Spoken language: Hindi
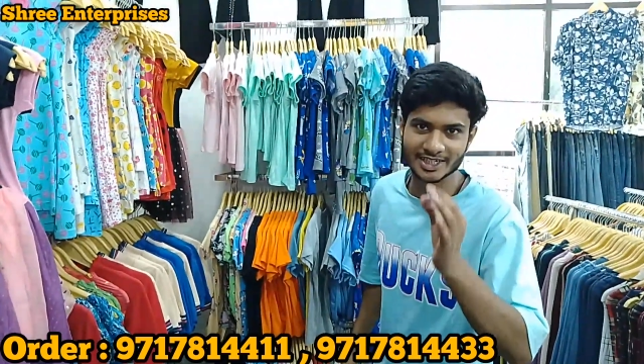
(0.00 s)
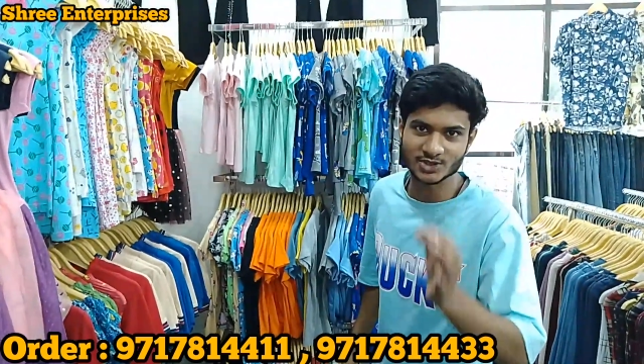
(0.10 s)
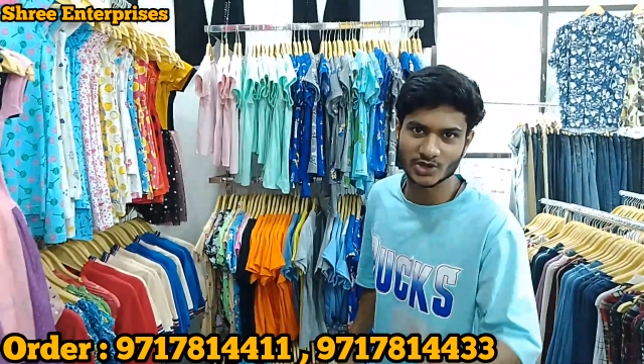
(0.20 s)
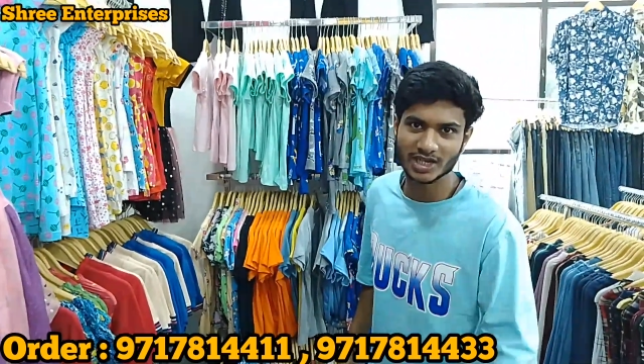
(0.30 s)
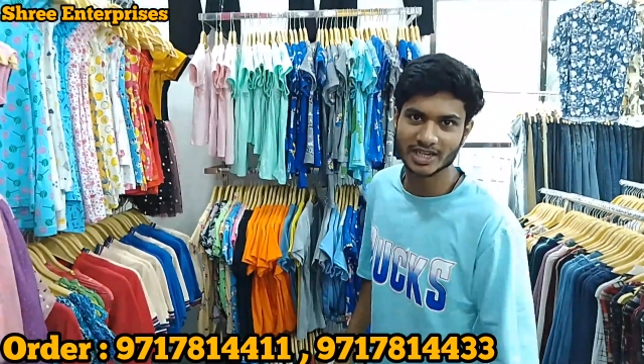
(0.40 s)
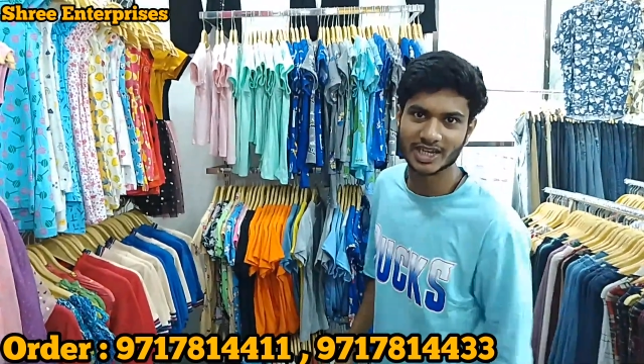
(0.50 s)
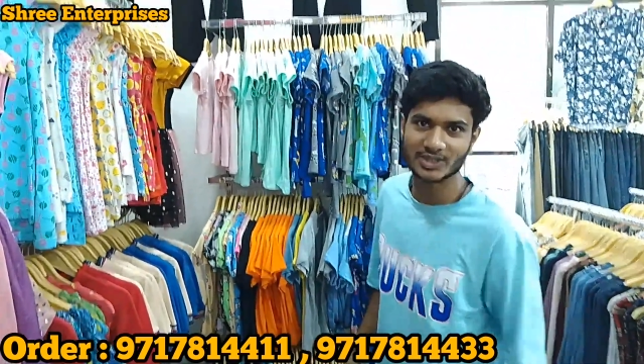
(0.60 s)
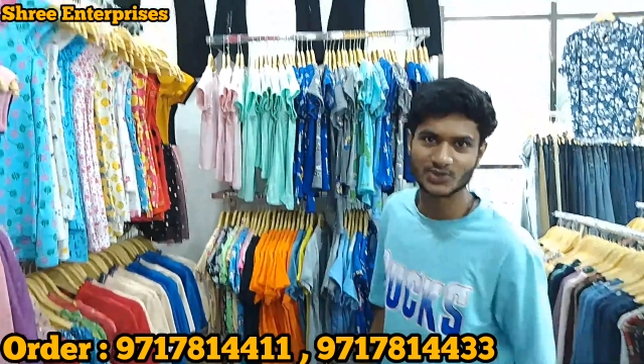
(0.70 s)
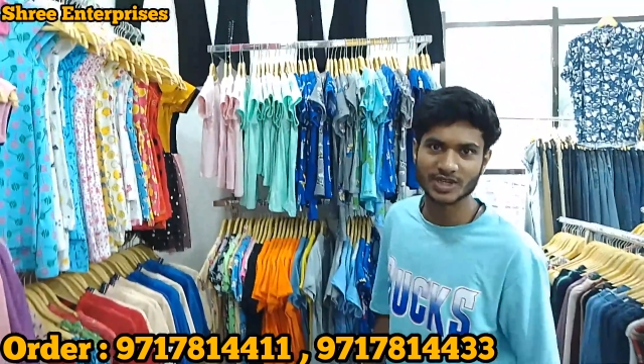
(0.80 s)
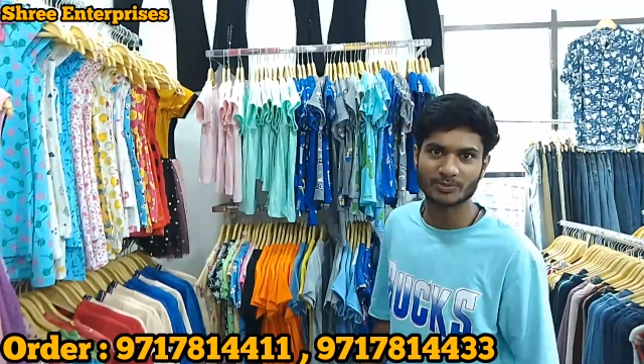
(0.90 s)
नाइट सूट
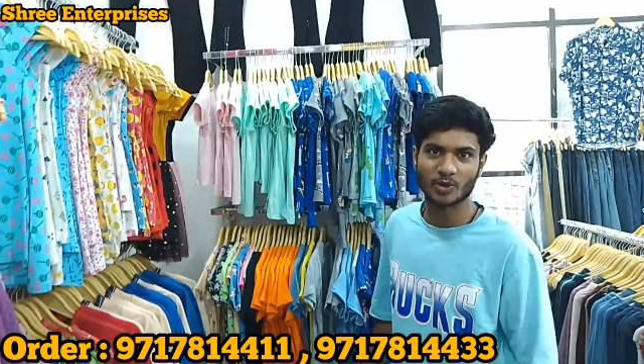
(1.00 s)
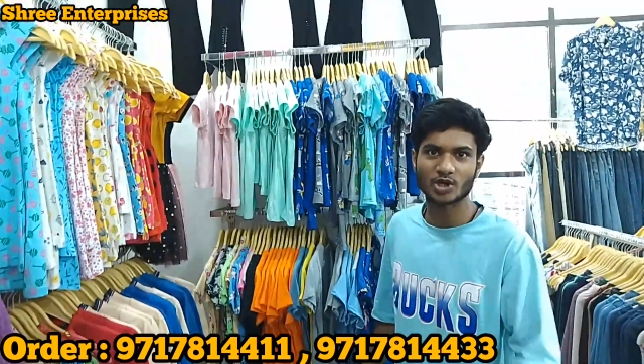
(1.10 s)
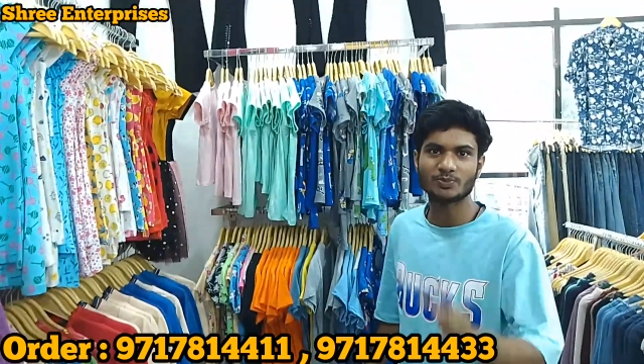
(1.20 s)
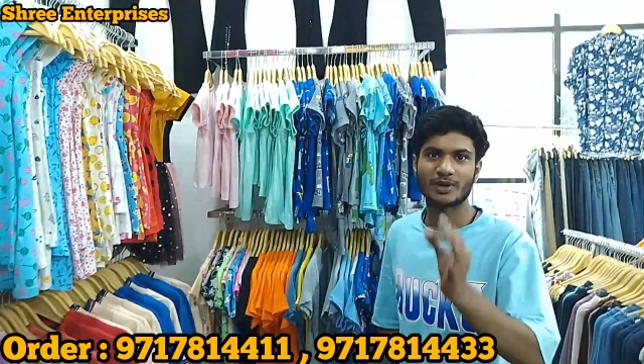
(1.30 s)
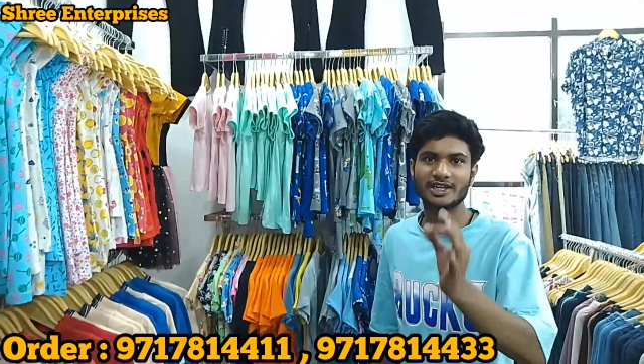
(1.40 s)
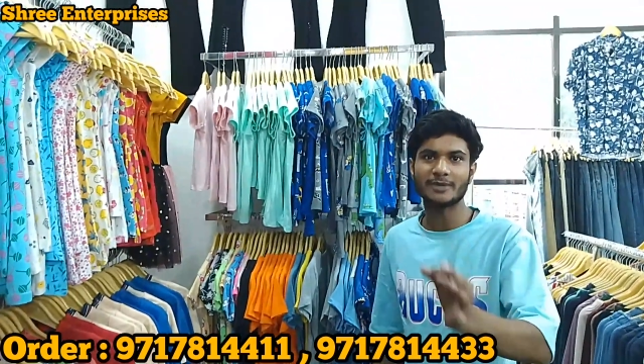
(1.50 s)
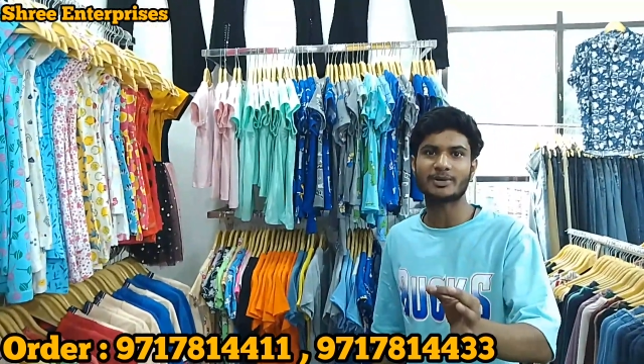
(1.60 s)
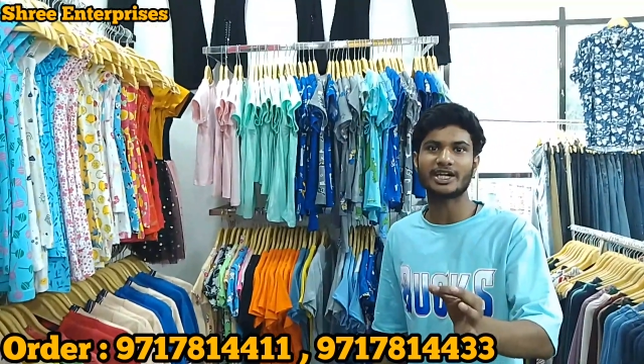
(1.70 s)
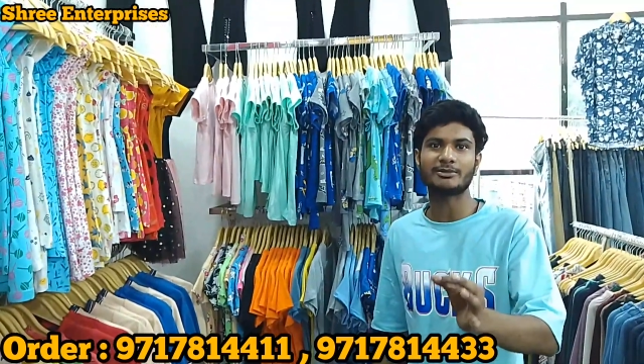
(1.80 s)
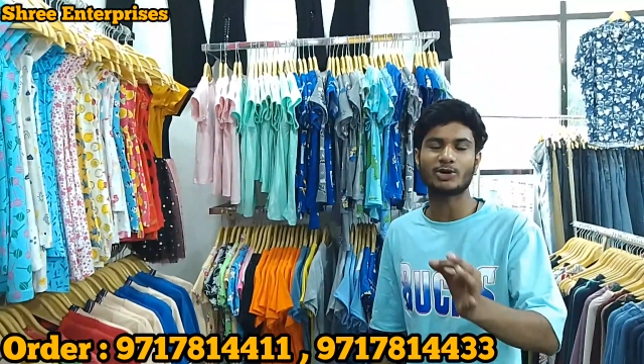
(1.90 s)
लेके आ चुके हैं बहुत
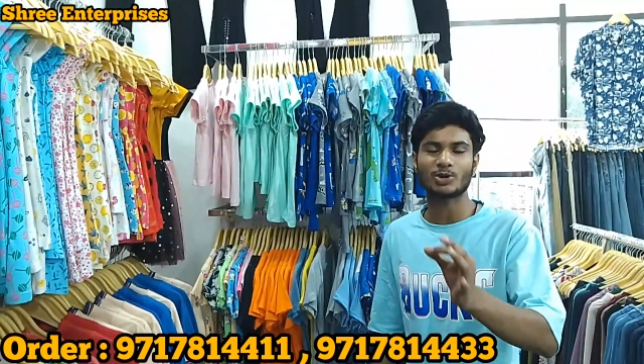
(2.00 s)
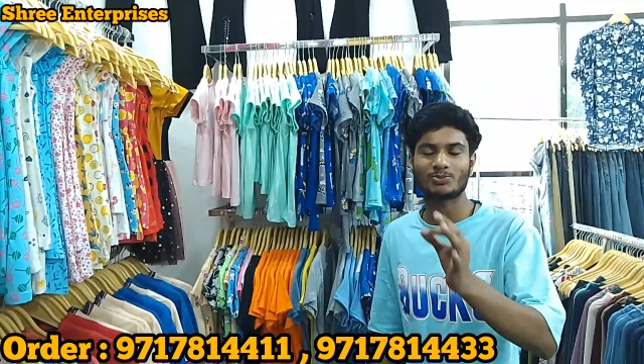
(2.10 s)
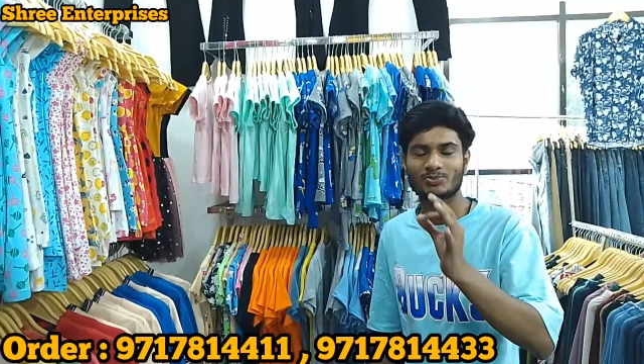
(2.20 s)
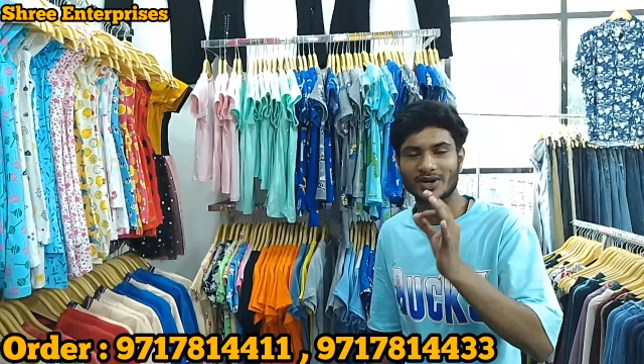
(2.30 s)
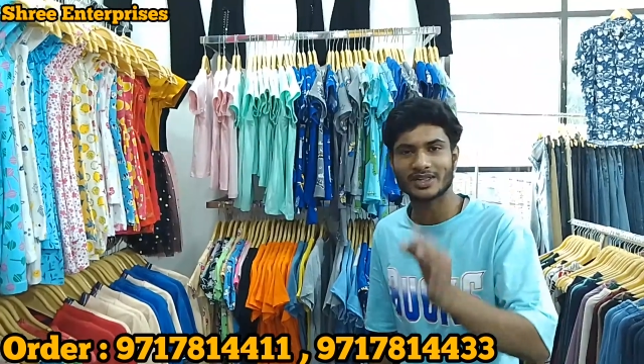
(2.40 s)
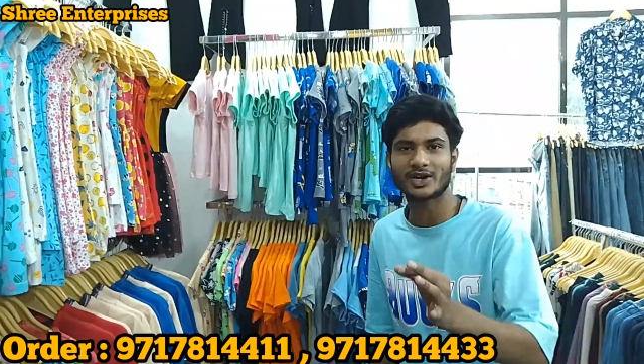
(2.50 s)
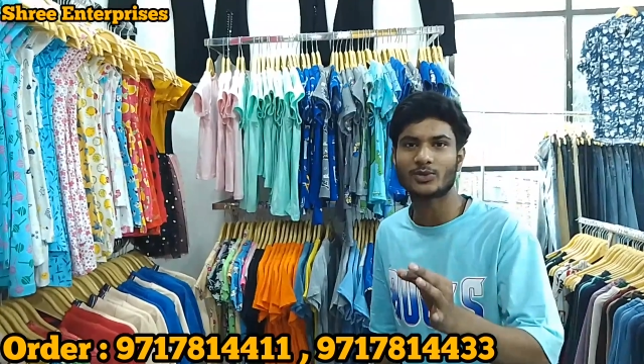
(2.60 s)
बढ़िया प्रिंट में और बढ़िया